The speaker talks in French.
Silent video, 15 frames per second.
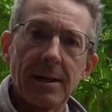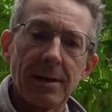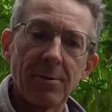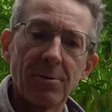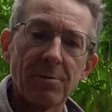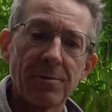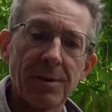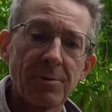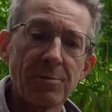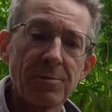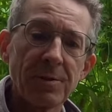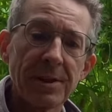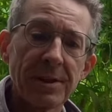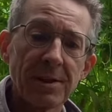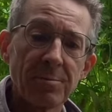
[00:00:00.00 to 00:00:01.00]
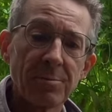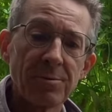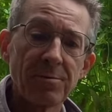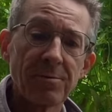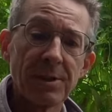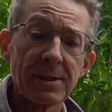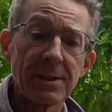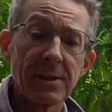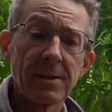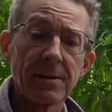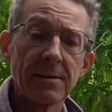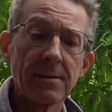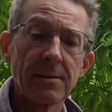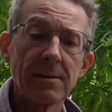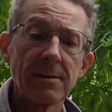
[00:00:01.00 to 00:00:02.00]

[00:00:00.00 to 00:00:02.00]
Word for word: Alors on va l'ouvrir pour voir.